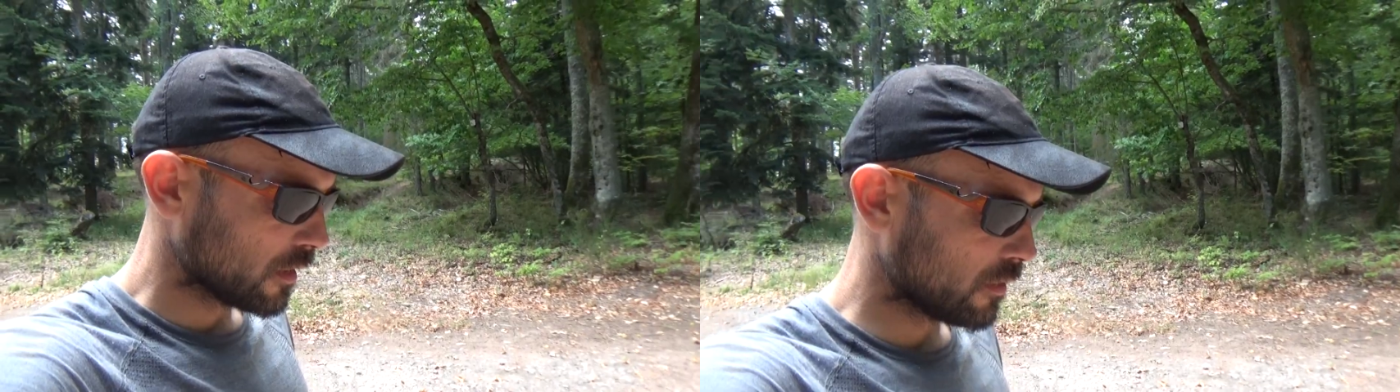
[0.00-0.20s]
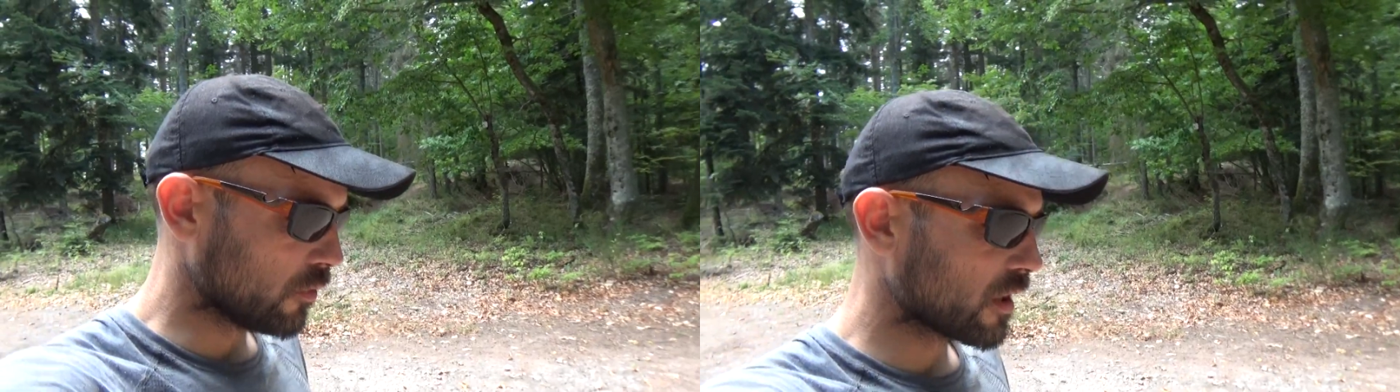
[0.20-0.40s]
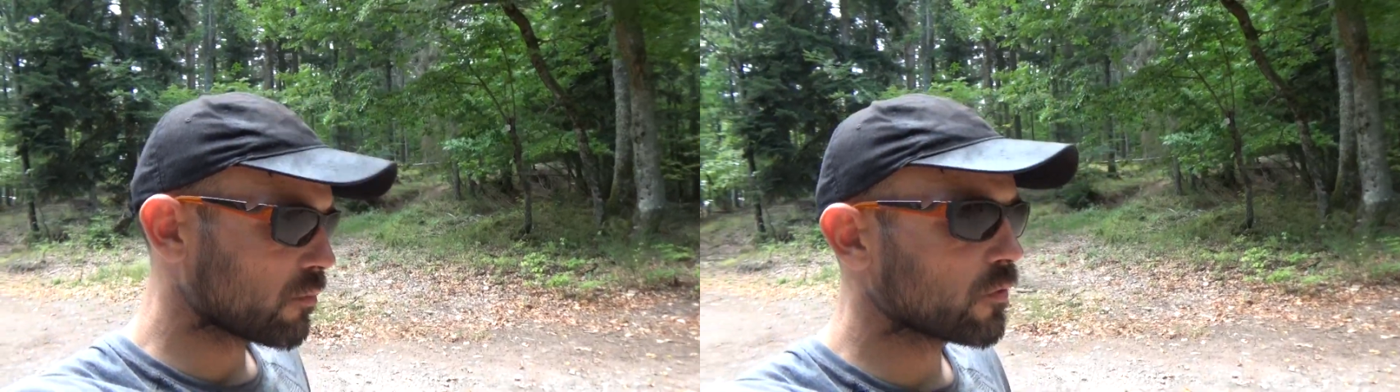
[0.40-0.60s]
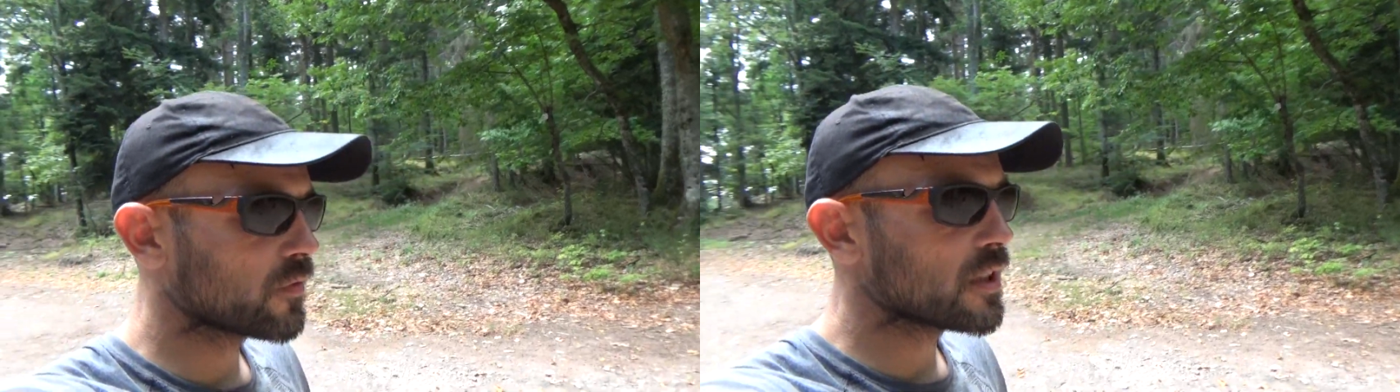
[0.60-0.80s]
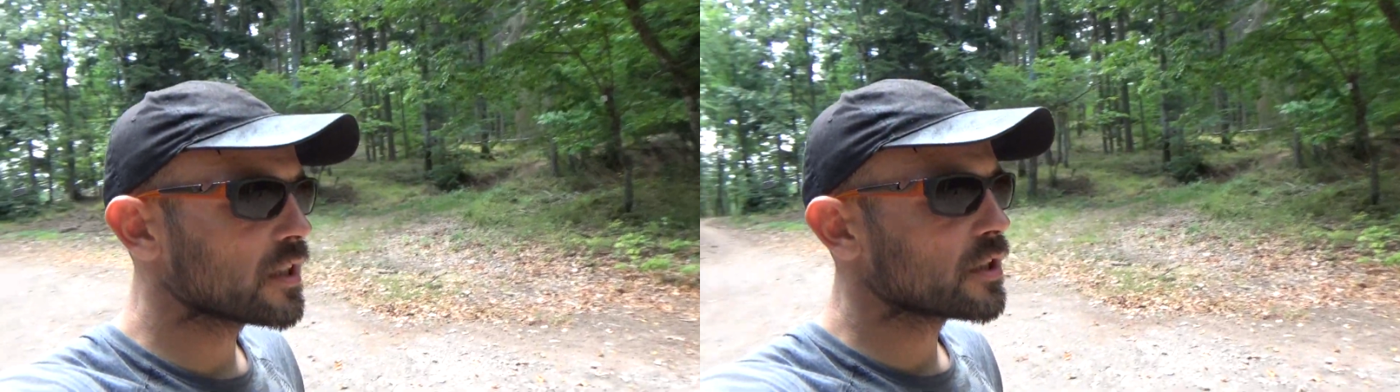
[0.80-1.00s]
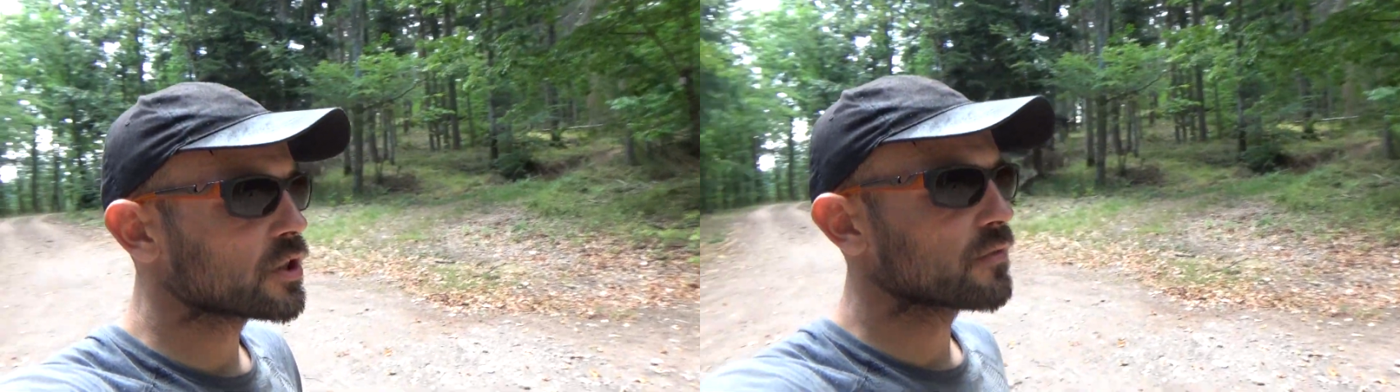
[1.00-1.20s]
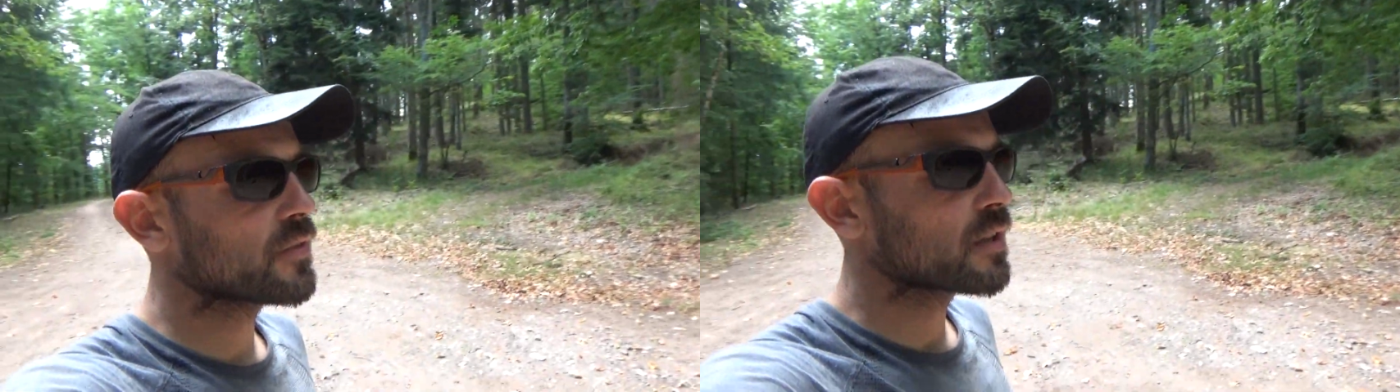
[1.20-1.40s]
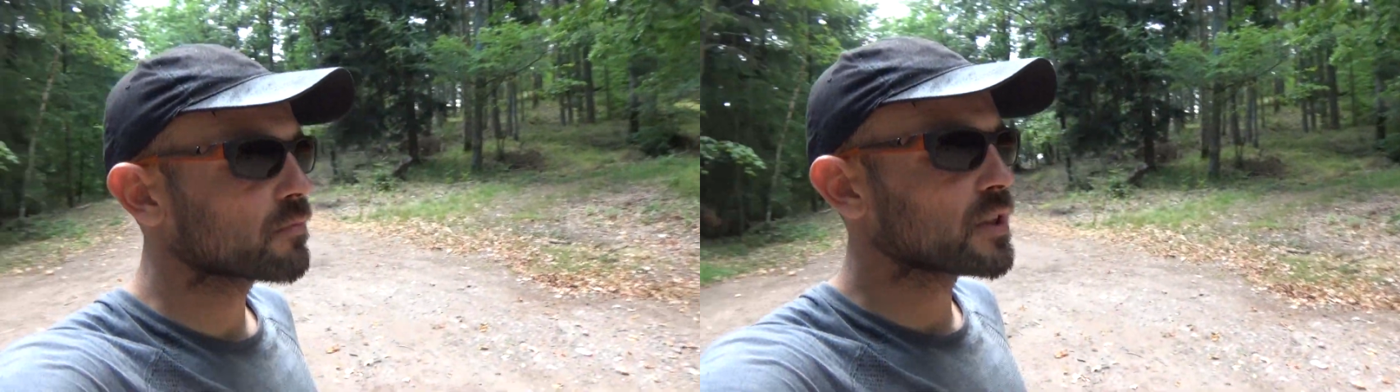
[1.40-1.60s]
De Ribeauvillé, j'ai
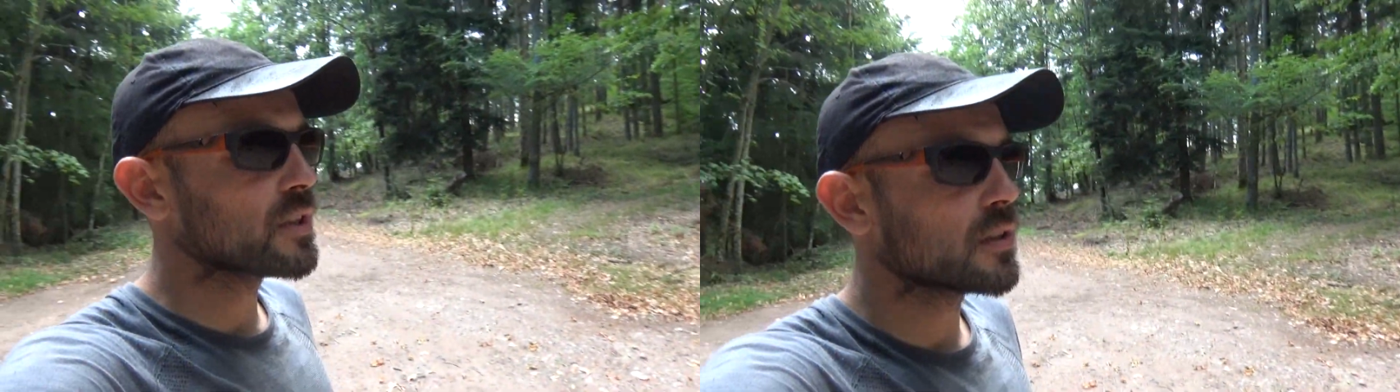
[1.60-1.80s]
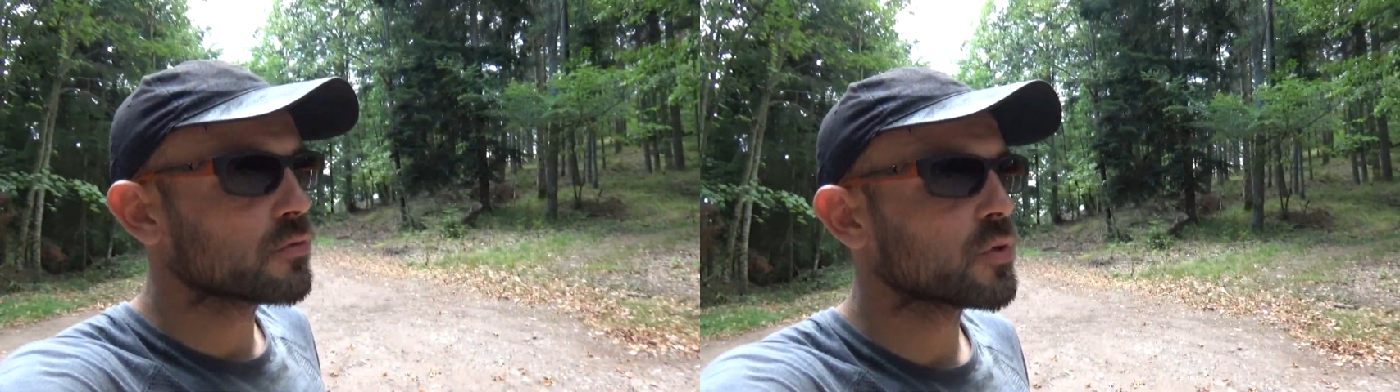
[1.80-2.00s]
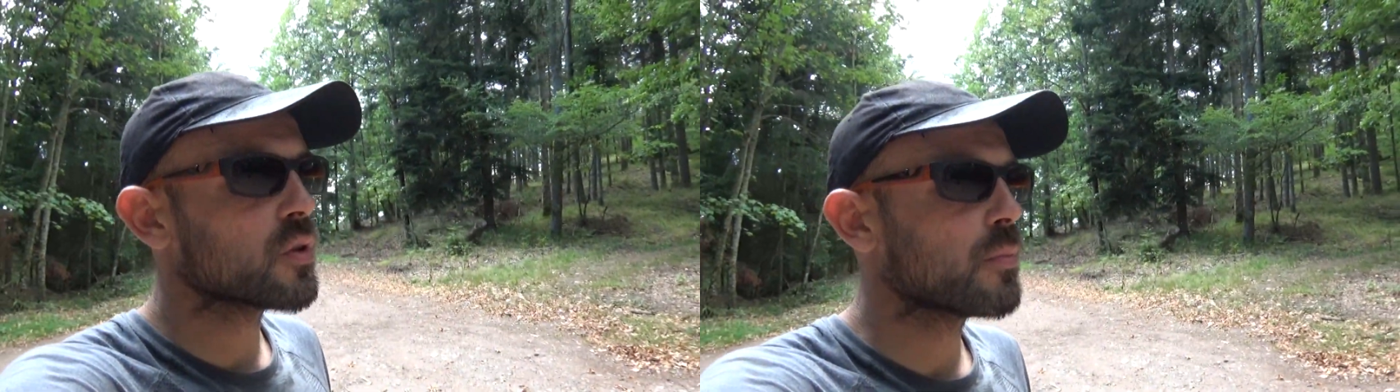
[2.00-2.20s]
fait un petit détour